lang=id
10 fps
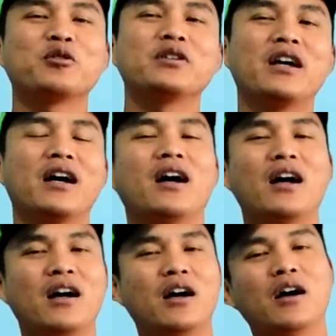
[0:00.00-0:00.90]
Terus ya
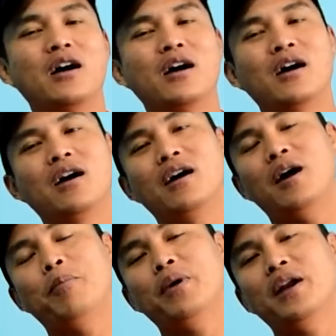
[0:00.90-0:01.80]
uh,
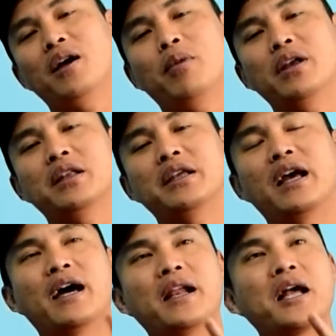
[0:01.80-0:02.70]
apa namanya
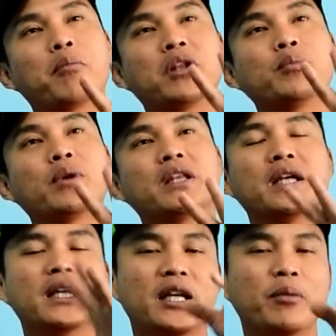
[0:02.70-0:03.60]
tiga hari nggak berhenti
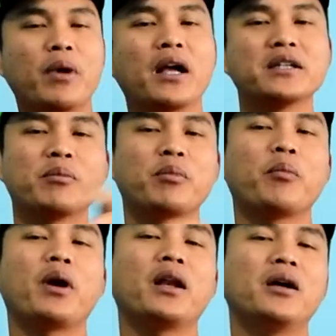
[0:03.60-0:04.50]
berhenti dari pagi sampai
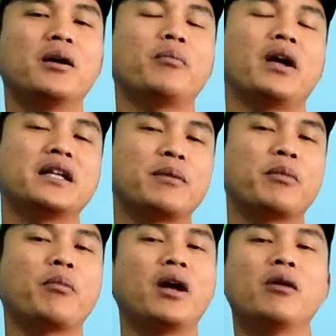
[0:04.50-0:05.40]
malam, pagi
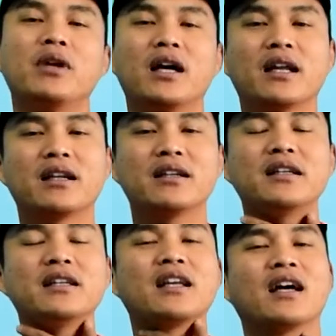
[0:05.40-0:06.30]
sampai malam dan
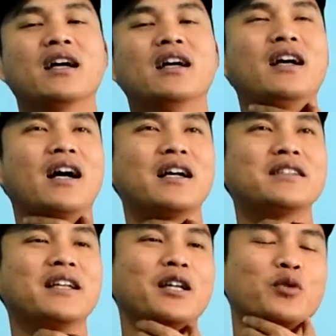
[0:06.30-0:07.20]
inilah
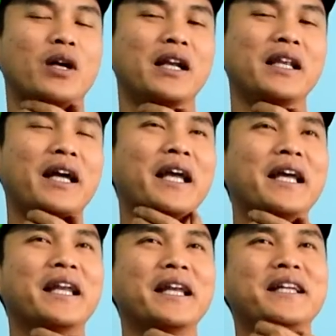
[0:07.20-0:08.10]
hasilnya suaranya kayak
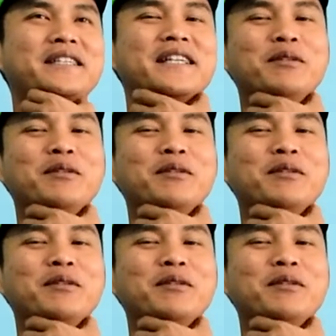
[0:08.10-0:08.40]
gini nih.